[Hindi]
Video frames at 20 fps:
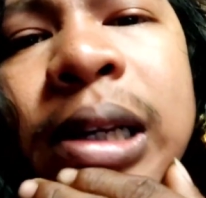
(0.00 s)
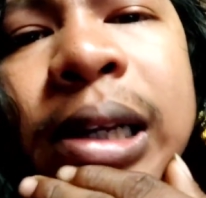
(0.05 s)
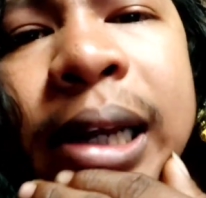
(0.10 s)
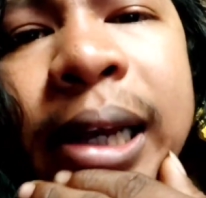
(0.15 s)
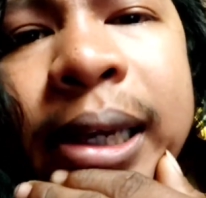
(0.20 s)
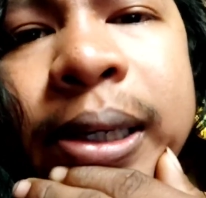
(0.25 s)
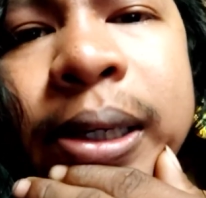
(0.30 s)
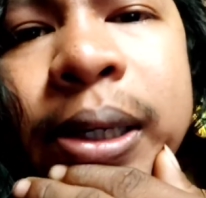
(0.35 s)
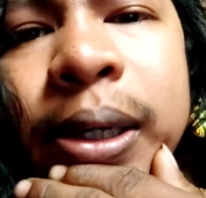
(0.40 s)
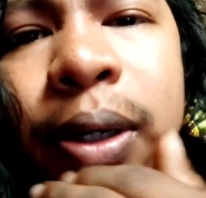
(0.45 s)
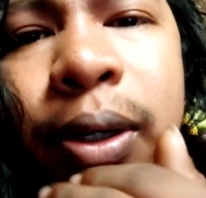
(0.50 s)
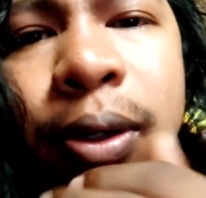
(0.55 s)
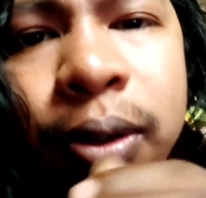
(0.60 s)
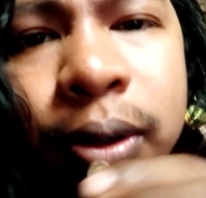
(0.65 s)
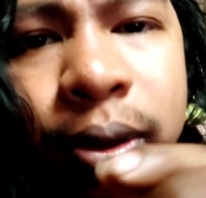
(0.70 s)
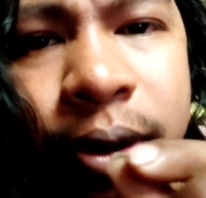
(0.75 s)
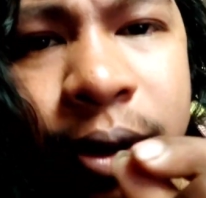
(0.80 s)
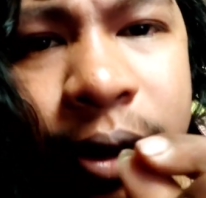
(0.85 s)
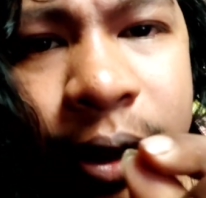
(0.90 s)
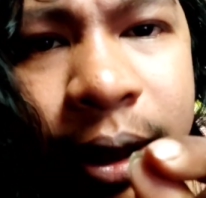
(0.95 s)
लाइक
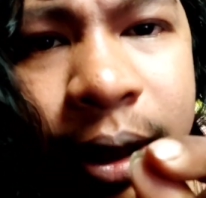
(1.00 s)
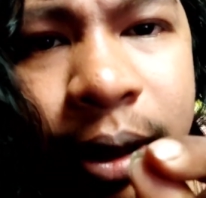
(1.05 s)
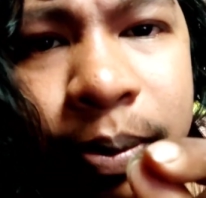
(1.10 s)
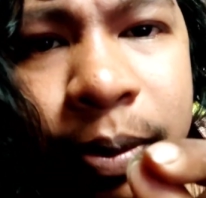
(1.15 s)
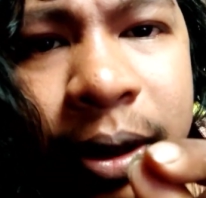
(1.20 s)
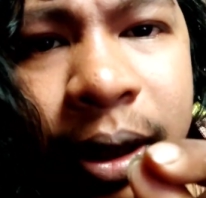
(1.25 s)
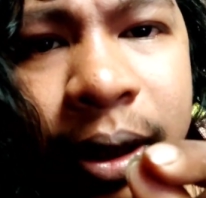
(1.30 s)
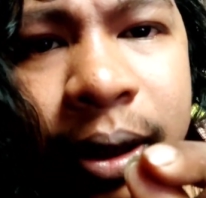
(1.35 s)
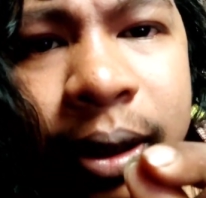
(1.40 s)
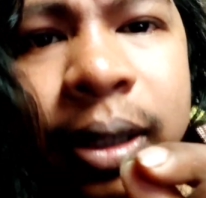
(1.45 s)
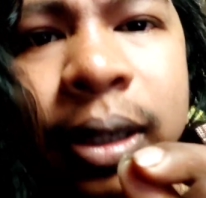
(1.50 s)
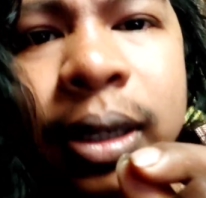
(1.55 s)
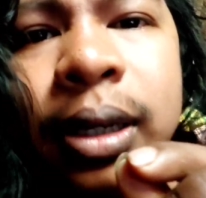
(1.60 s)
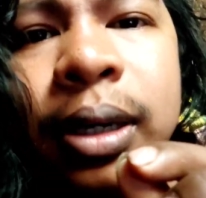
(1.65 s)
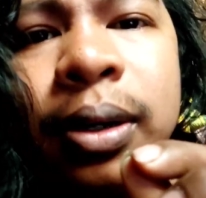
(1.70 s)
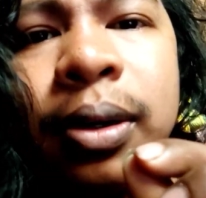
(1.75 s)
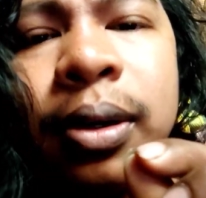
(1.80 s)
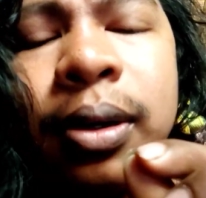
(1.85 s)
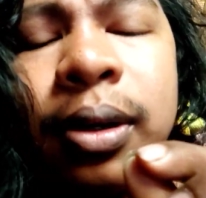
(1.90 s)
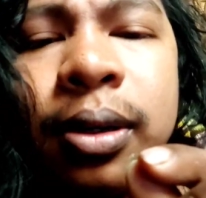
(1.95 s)
और शेयर भी कर
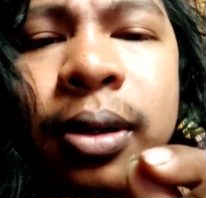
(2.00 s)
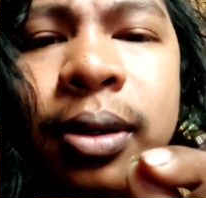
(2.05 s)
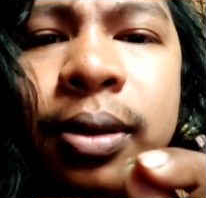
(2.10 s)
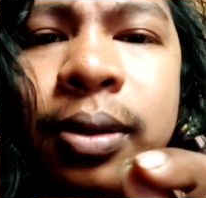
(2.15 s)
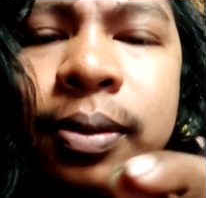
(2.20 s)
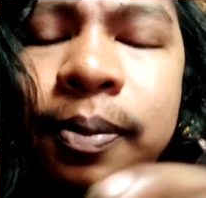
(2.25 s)
देना और